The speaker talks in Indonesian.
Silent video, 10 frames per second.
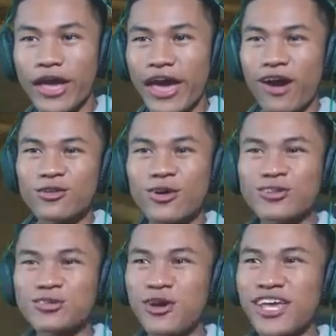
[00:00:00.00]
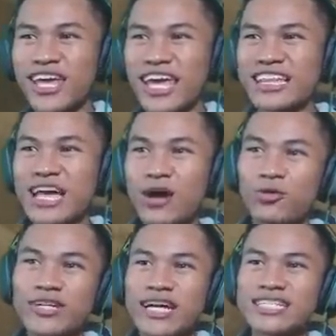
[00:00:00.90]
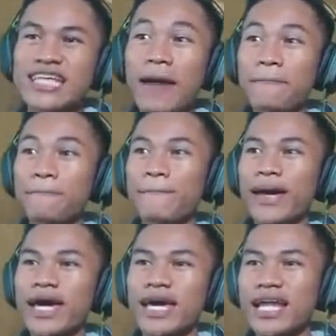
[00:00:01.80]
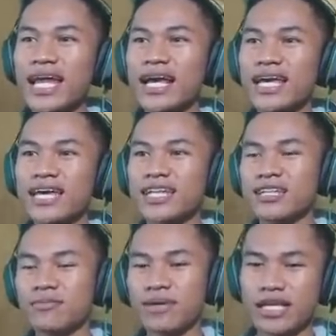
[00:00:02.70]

okay, kawan semuanya kita udah sampai lagi di tempat